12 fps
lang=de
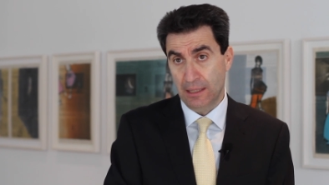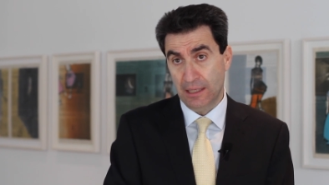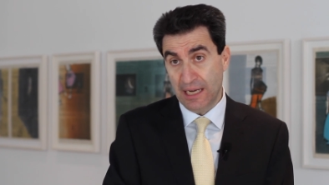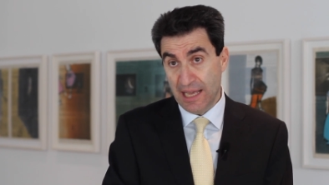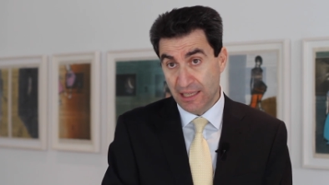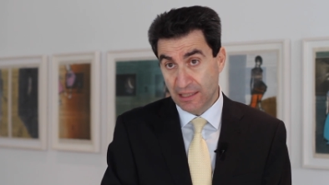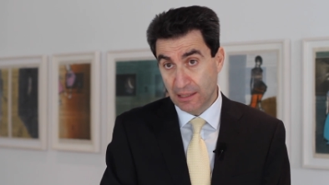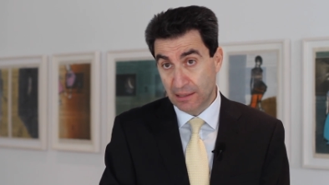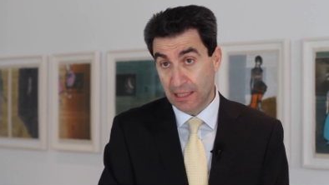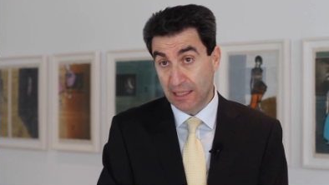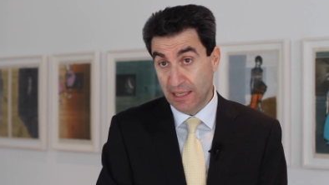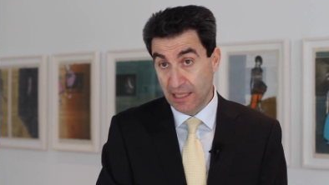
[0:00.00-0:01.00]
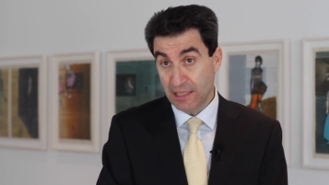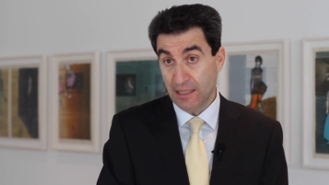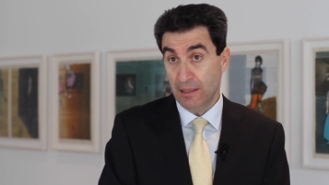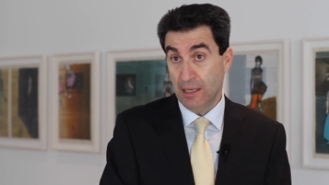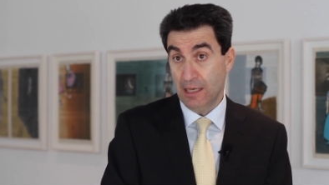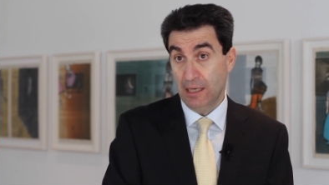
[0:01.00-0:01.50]

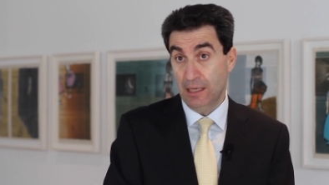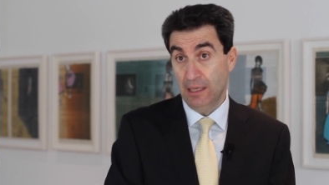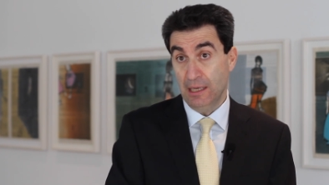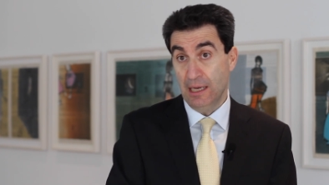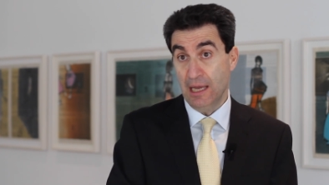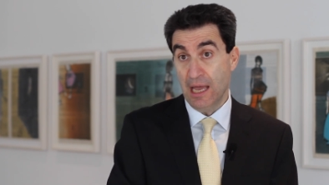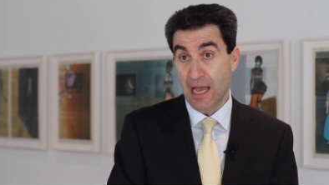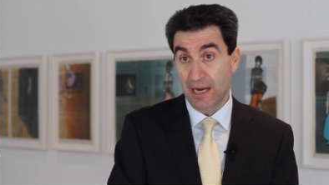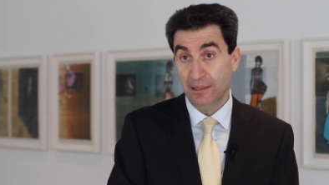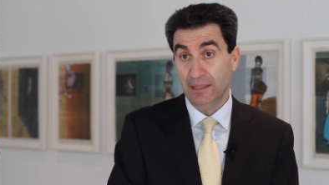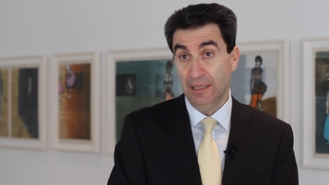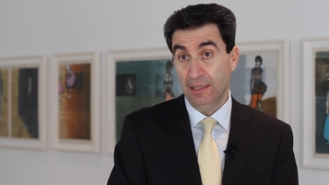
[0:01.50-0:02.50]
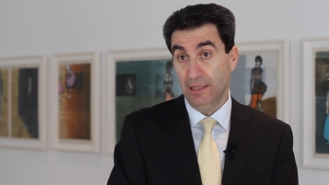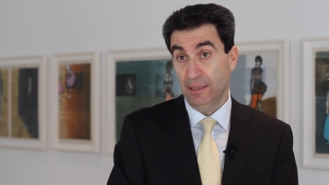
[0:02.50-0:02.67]
Krisenherde